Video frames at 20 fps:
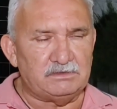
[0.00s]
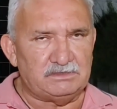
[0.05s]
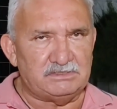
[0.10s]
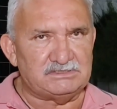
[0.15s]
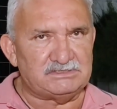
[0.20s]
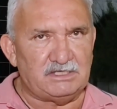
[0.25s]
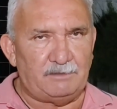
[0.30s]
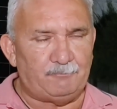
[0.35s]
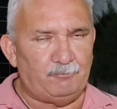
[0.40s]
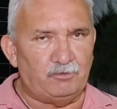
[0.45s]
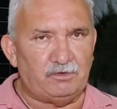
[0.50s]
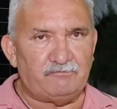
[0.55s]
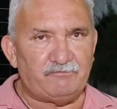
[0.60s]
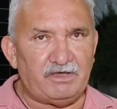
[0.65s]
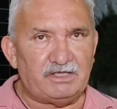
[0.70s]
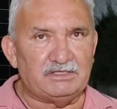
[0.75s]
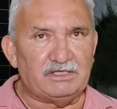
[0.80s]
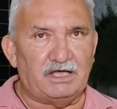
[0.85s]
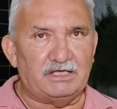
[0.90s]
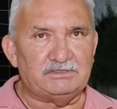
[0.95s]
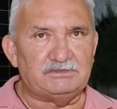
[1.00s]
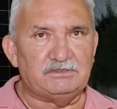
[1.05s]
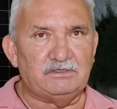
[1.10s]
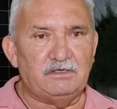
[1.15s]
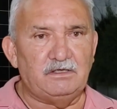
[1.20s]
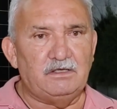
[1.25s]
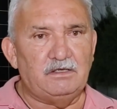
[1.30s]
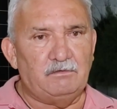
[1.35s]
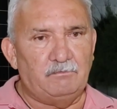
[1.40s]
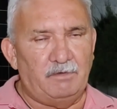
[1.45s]
Isso é a pura verdade.
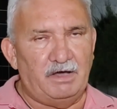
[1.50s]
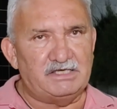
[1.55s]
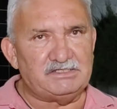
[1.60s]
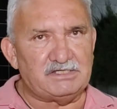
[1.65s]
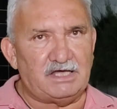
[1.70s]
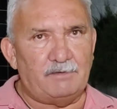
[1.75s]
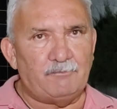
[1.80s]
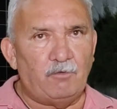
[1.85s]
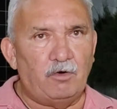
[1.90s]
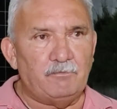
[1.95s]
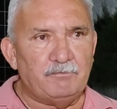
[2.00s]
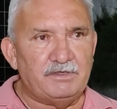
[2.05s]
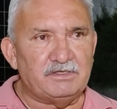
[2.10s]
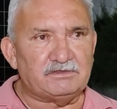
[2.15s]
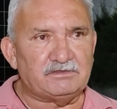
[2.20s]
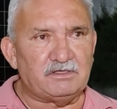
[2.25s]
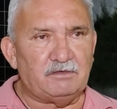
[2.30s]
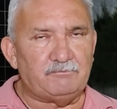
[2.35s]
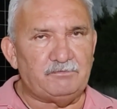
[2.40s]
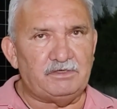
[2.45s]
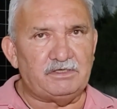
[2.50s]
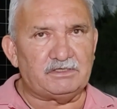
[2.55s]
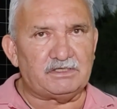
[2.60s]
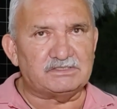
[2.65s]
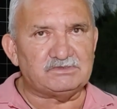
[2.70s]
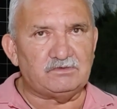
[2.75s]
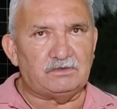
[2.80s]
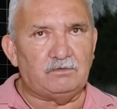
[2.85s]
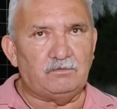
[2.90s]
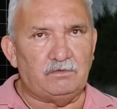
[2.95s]
Mas há momento também que
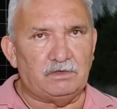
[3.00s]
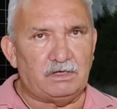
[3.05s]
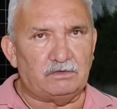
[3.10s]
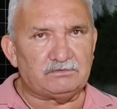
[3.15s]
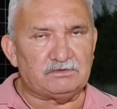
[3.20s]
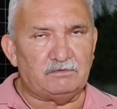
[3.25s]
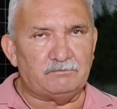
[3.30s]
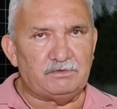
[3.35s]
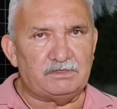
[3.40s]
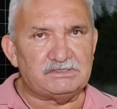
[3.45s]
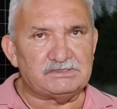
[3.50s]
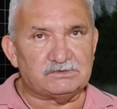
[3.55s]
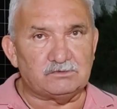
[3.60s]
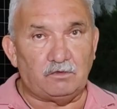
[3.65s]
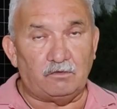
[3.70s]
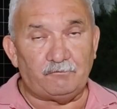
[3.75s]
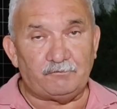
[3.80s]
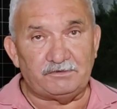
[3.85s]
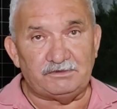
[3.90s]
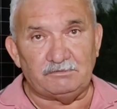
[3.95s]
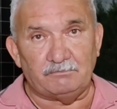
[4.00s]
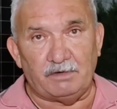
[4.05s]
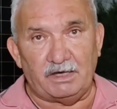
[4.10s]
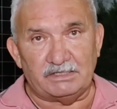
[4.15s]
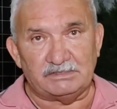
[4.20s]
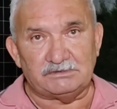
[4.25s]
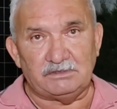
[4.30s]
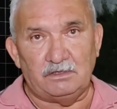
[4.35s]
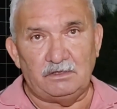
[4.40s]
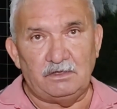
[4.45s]
a zona rural também sofre
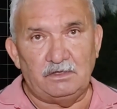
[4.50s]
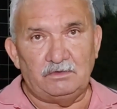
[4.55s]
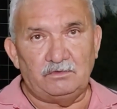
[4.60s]
demais.